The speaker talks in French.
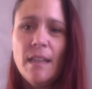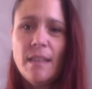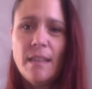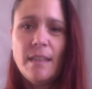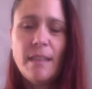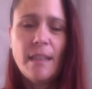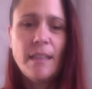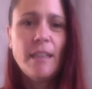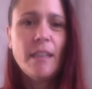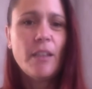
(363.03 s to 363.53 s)

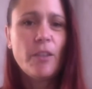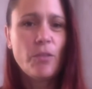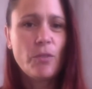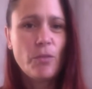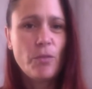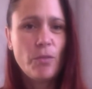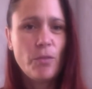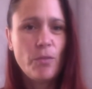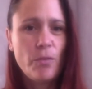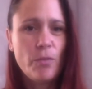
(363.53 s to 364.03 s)
C'est-à-dire
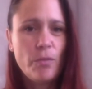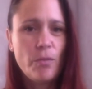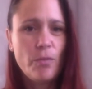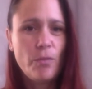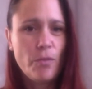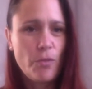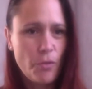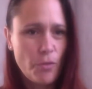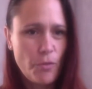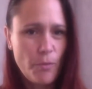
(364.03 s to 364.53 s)

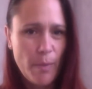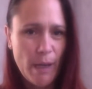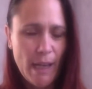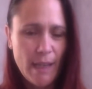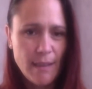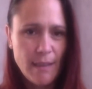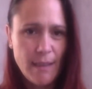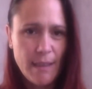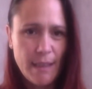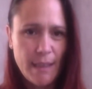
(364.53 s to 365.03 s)
que je
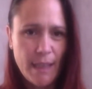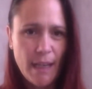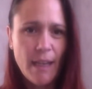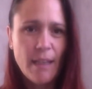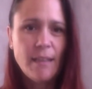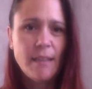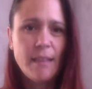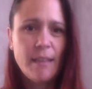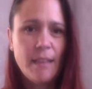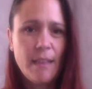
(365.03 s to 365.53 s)
brasse les
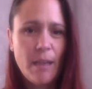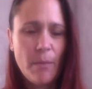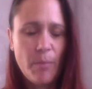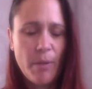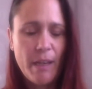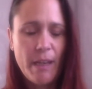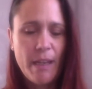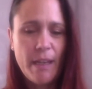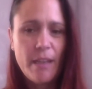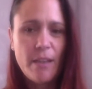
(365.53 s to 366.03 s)
cartes et
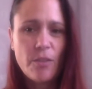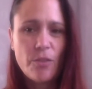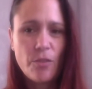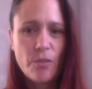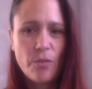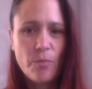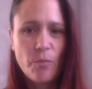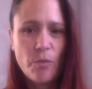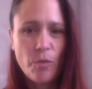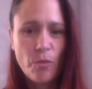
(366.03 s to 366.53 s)
après, je
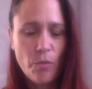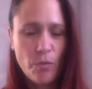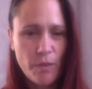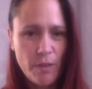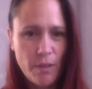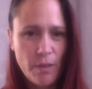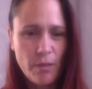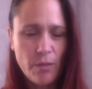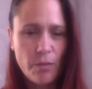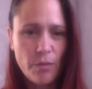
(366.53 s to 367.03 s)
me
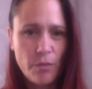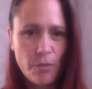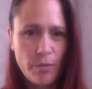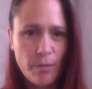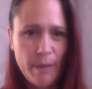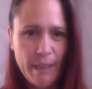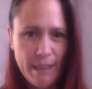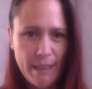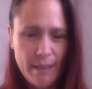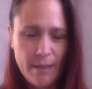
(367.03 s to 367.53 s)
concentre sur
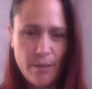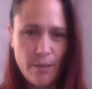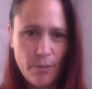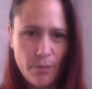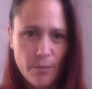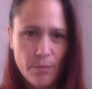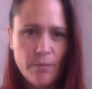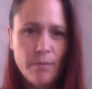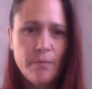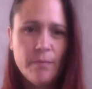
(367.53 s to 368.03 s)
ma
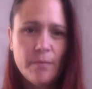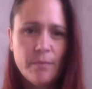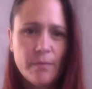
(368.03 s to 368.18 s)
question.